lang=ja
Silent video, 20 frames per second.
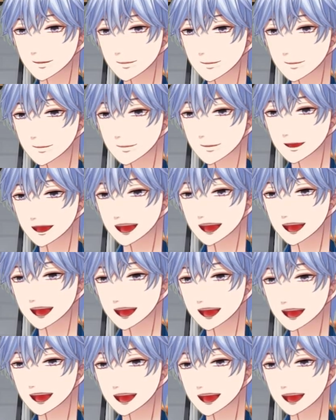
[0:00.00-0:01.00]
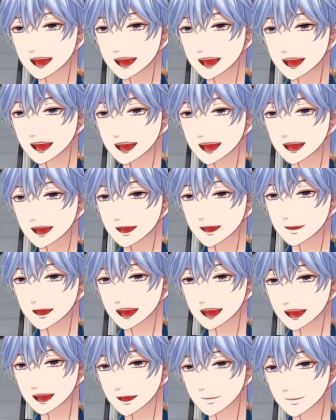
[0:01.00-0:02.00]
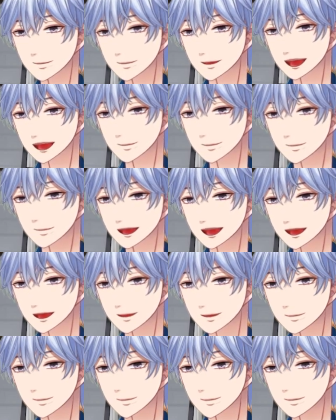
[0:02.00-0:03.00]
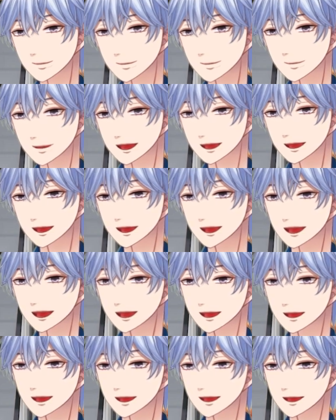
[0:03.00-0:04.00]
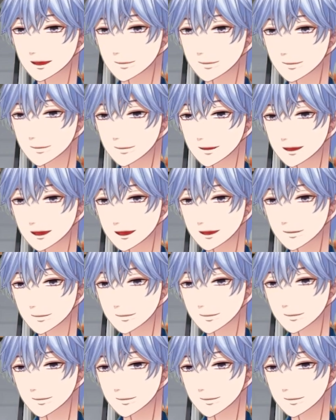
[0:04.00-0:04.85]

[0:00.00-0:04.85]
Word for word: わーい最後の体育時間すごすぎる。